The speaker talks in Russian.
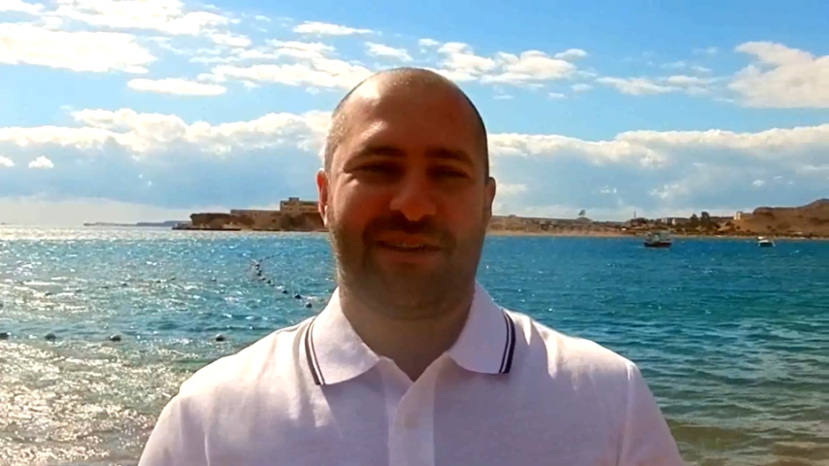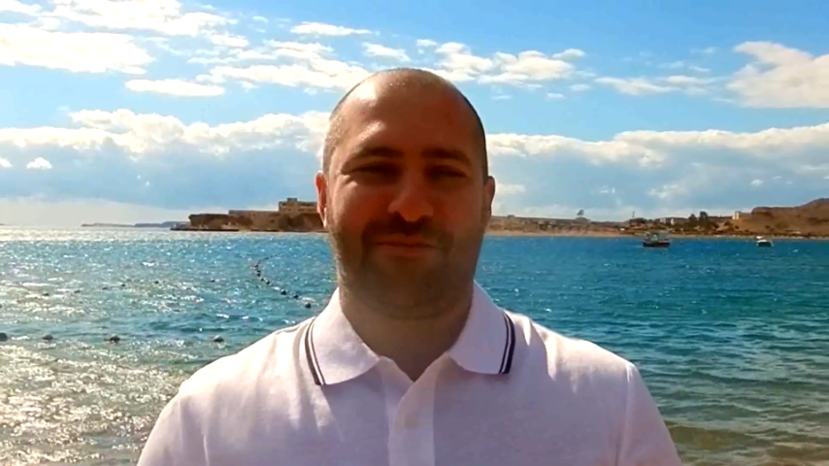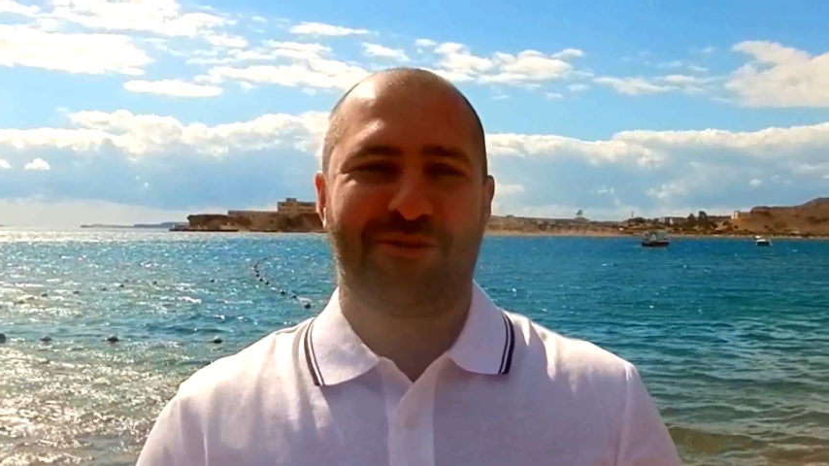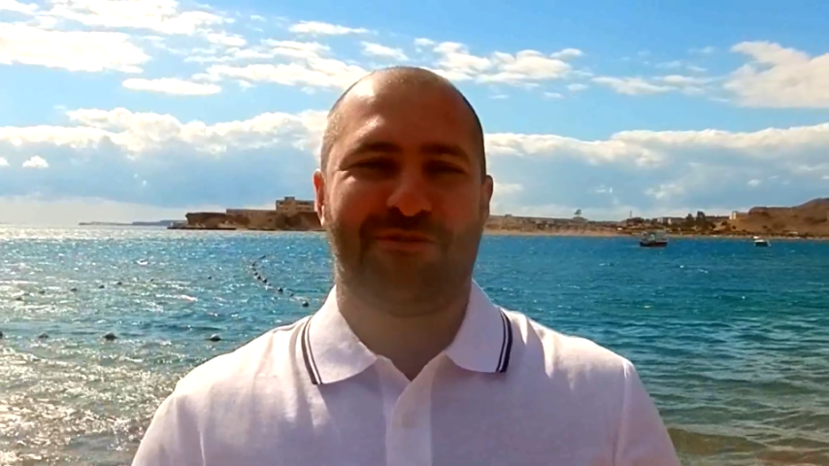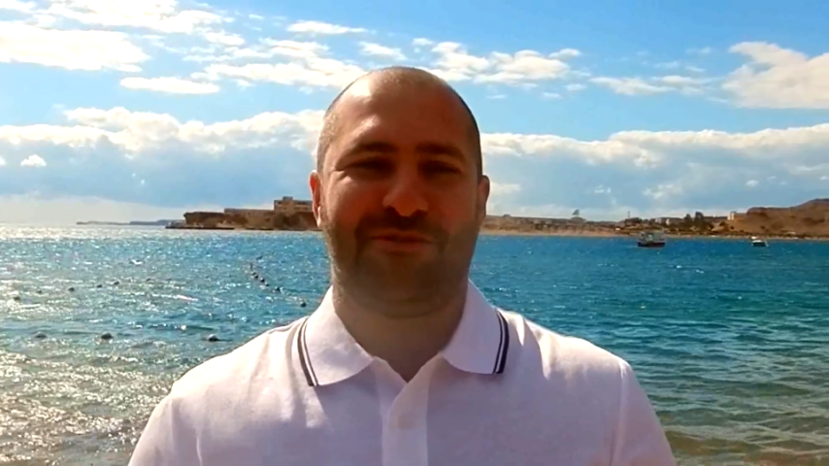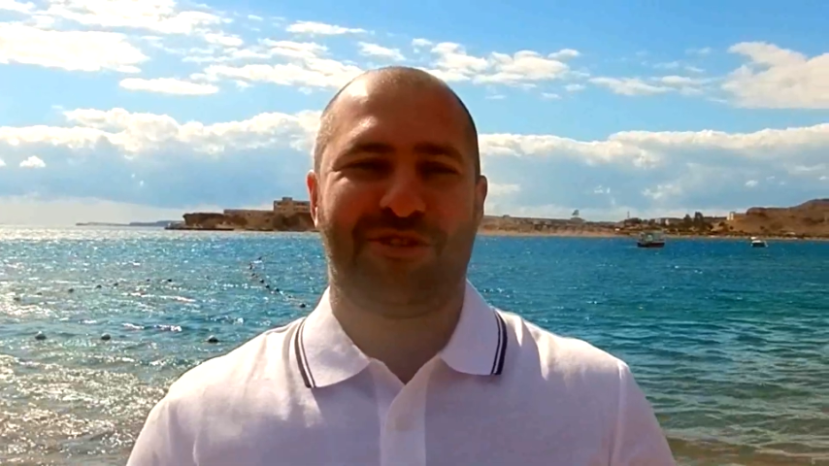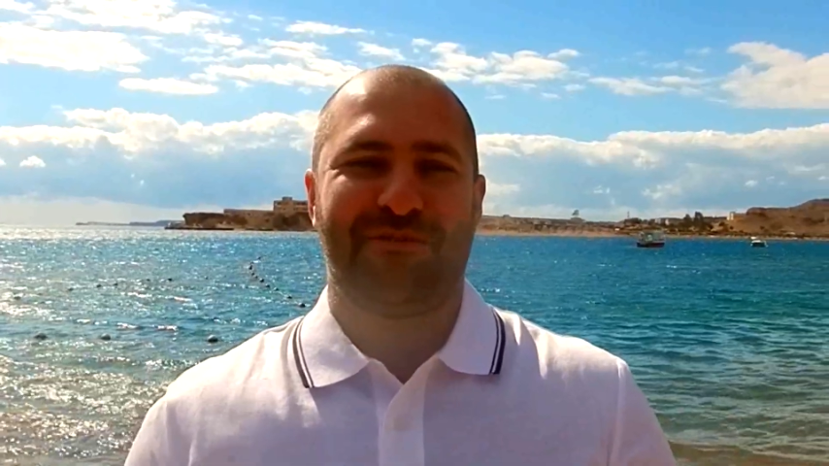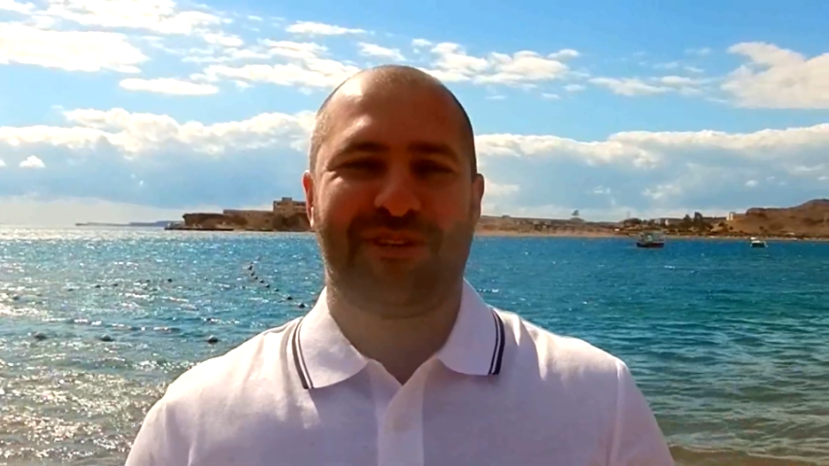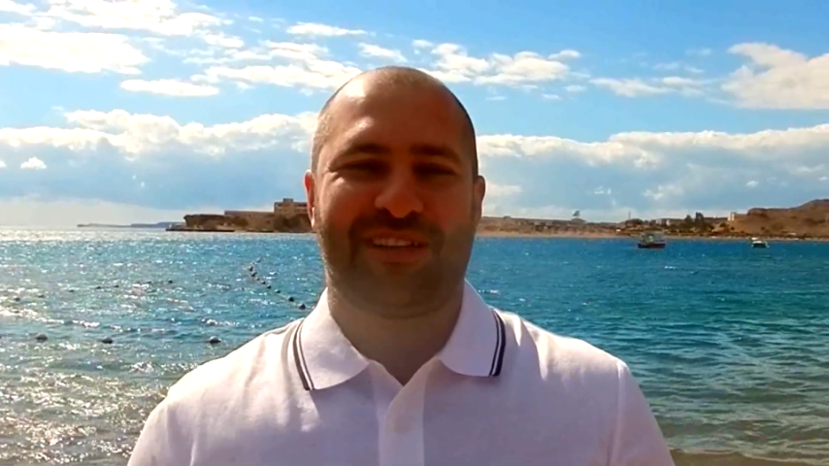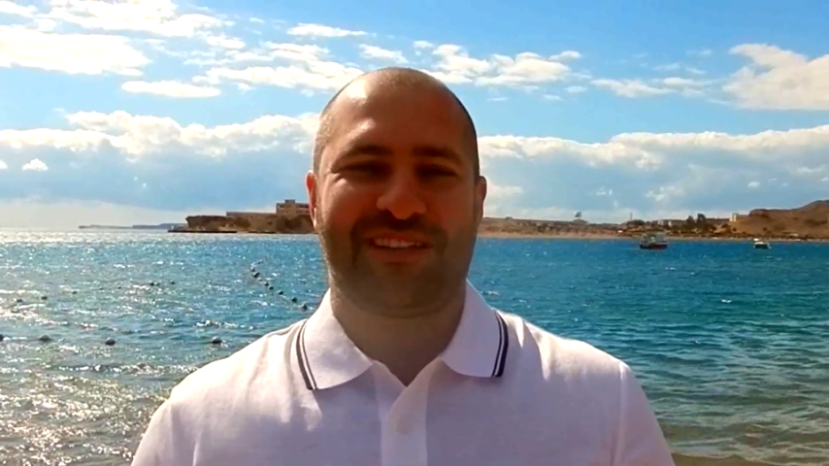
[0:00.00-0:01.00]

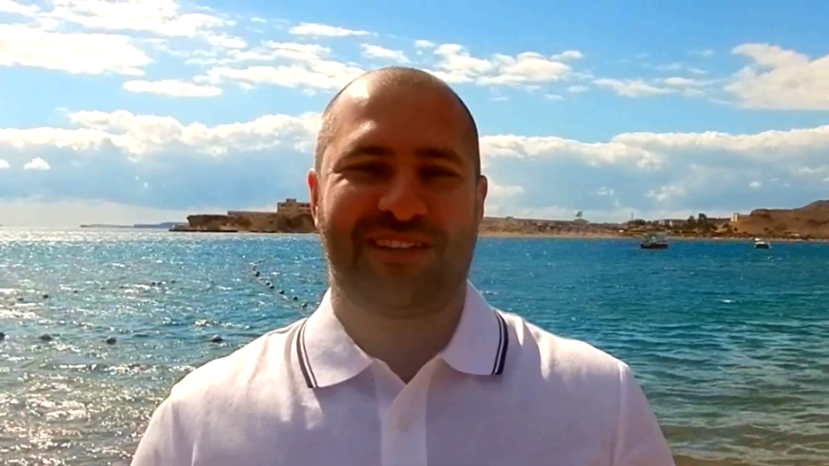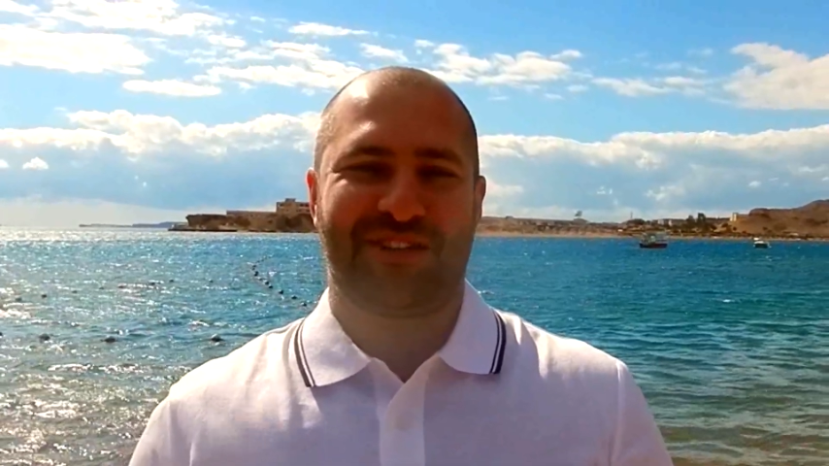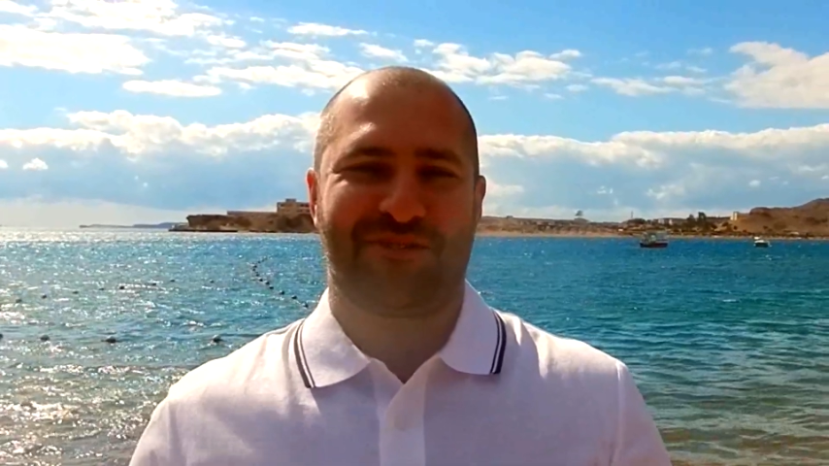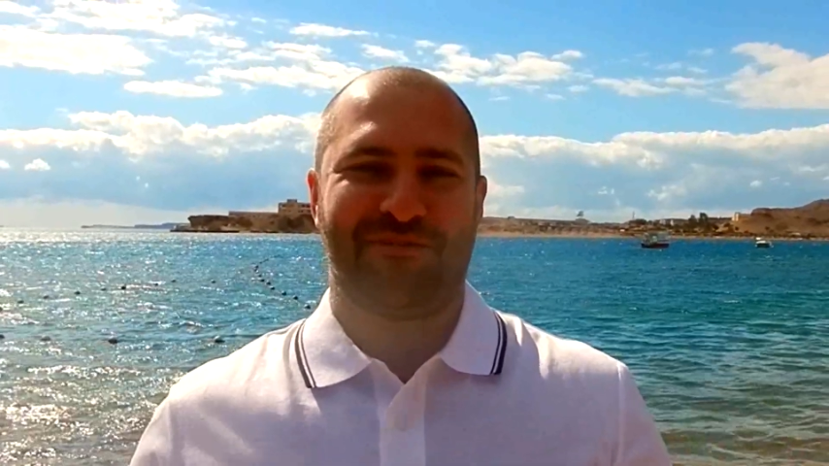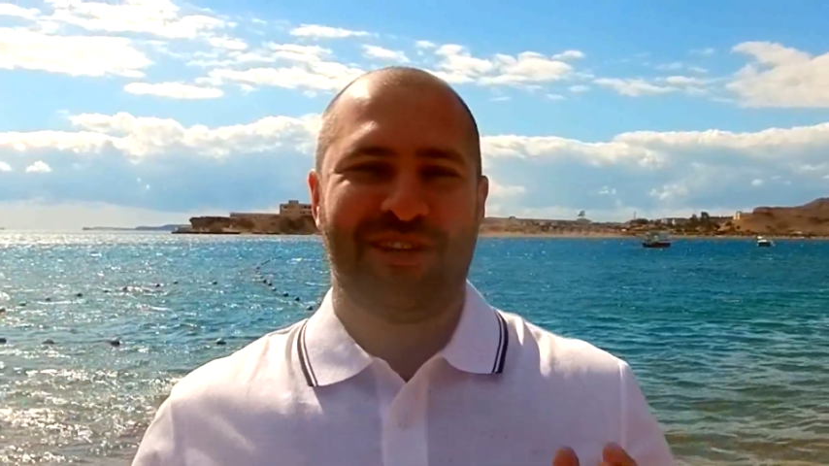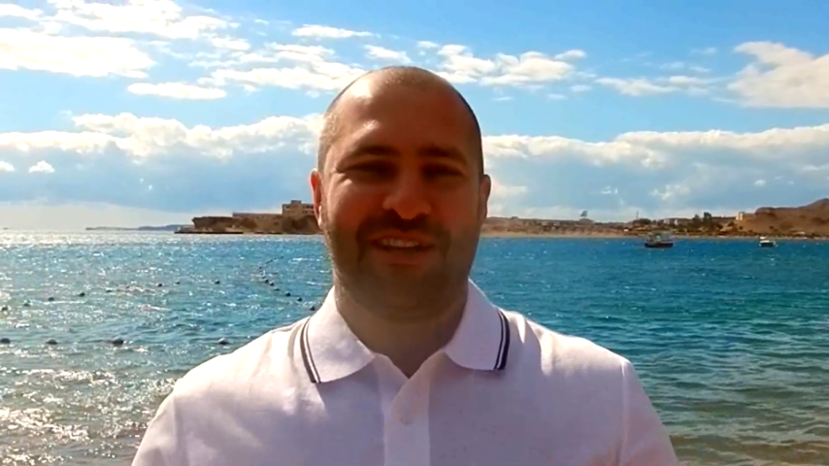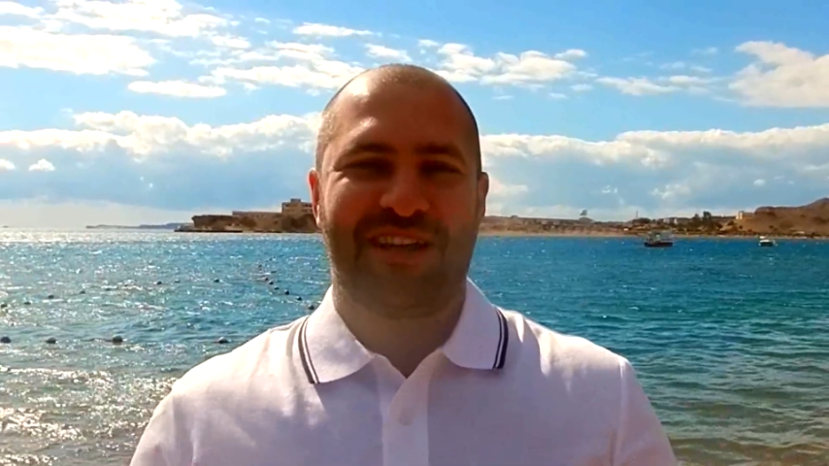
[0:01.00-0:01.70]
сопутствующими, так скажем,